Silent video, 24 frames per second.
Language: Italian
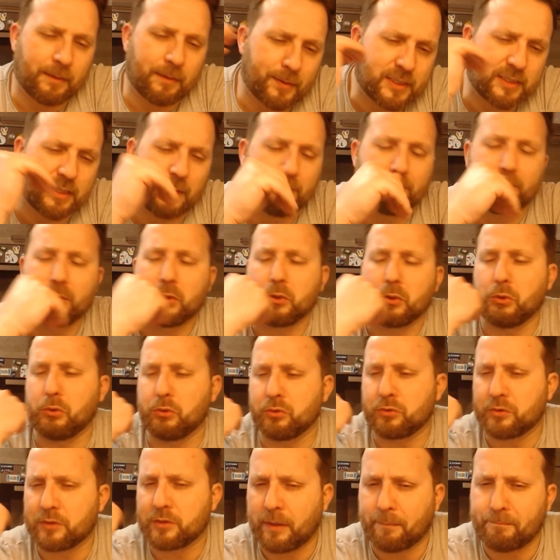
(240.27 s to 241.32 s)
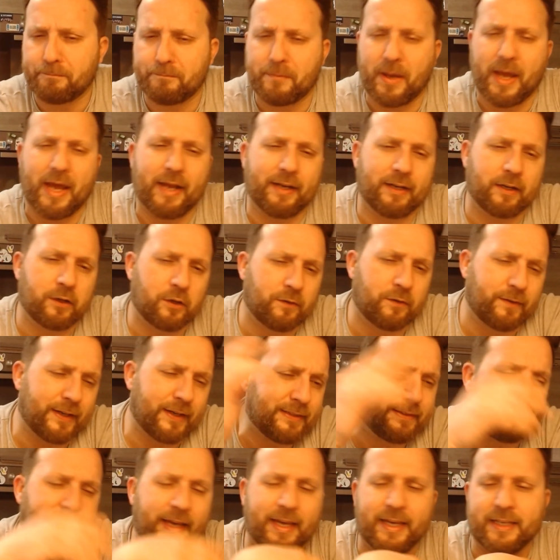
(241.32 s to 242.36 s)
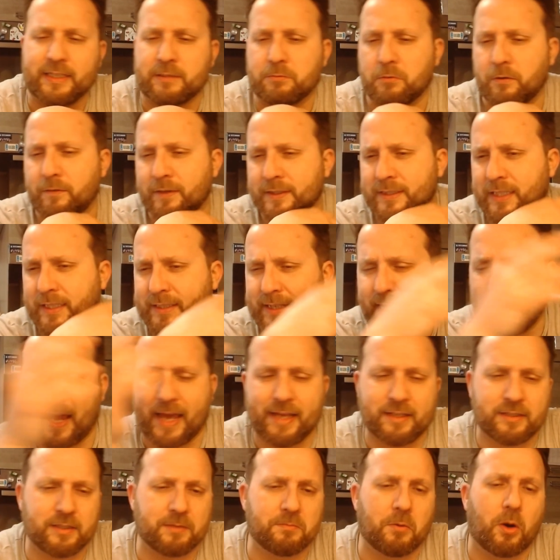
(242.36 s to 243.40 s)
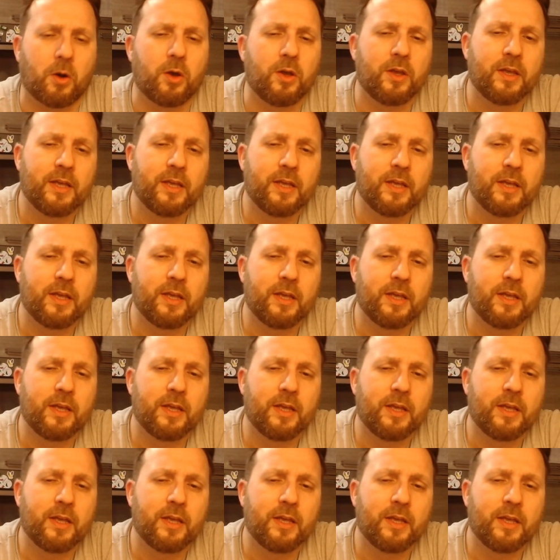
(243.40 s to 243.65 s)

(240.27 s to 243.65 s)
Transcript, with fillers: brutta, bella, novantesimo, novantatreesimo,